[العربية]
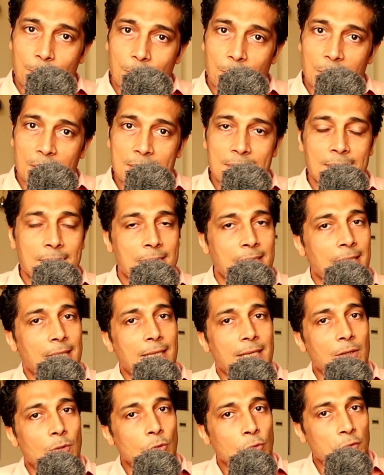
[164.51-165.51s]
ما ده
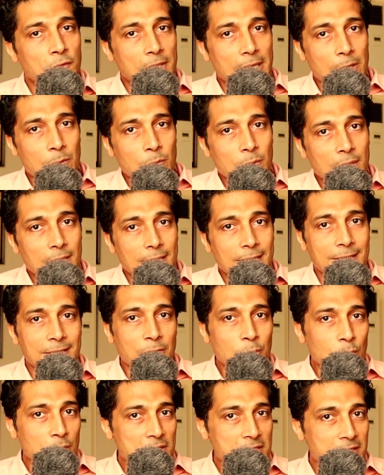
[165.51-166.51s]
اللي انا قلته في الاول ان
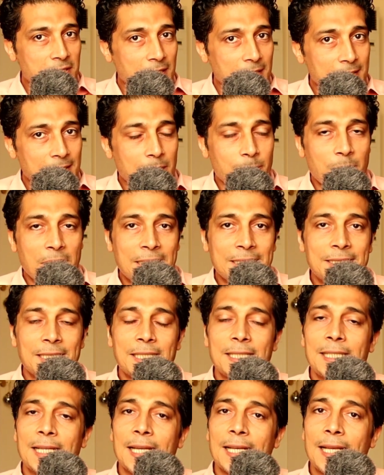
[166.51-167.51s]
الكوليستريديا
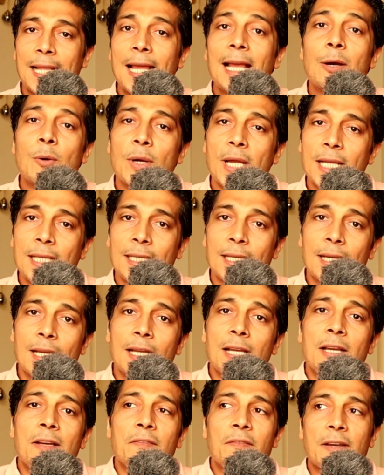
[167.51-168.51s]
بكتيريا لا هوائيه
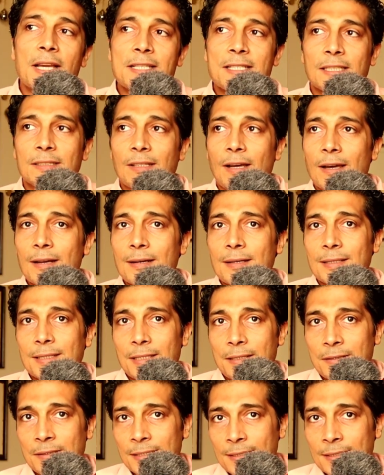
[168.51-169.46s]
فاذا تعرض